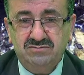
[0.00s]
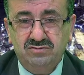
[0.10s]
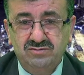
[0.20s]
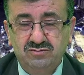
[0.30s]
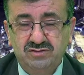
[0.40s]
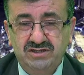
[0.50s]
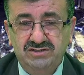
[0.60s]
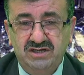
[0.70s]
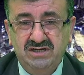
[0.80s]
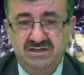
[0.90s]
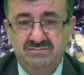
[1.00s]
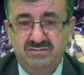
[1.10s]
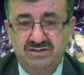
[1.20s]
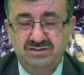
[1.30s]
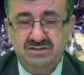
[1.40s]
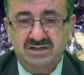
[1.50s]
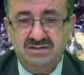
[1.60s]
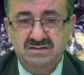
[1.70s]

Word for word: Sure-i Ceylan'ın başında